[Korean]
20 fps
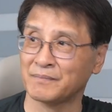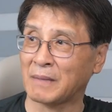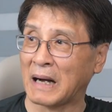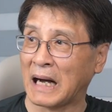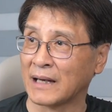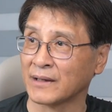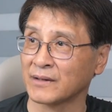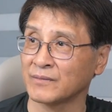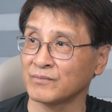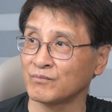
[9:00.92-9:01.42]

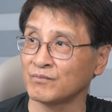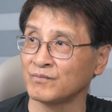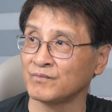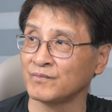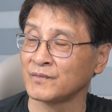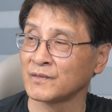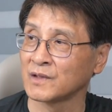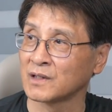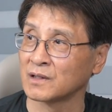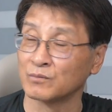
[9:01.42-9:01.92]

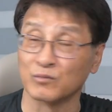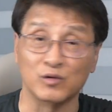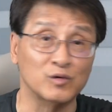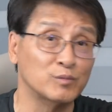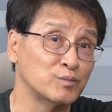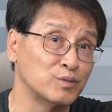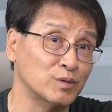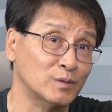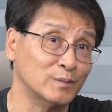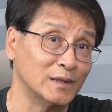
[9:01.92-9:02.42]
많은 그
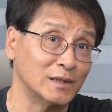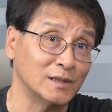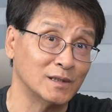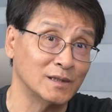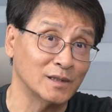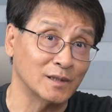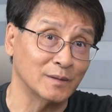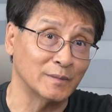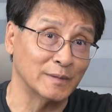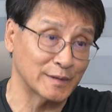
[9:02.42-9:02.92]

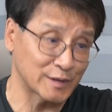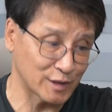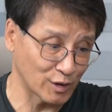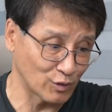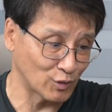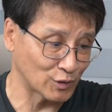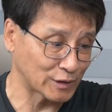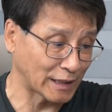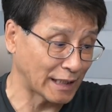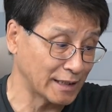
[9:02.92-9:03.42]
물품을
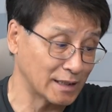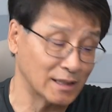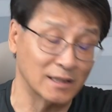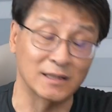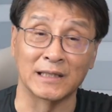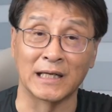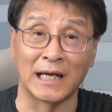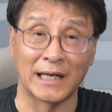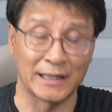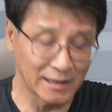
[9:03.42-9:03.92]
지고 다니는
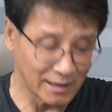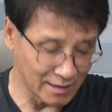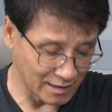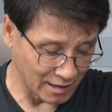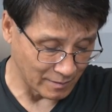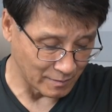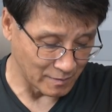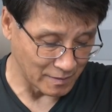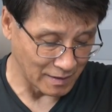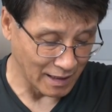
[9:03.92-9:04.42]
건 아니기
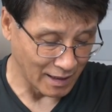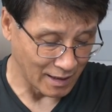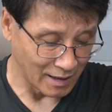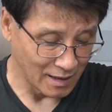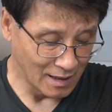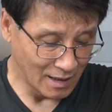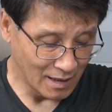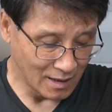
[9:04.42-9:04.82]
때문에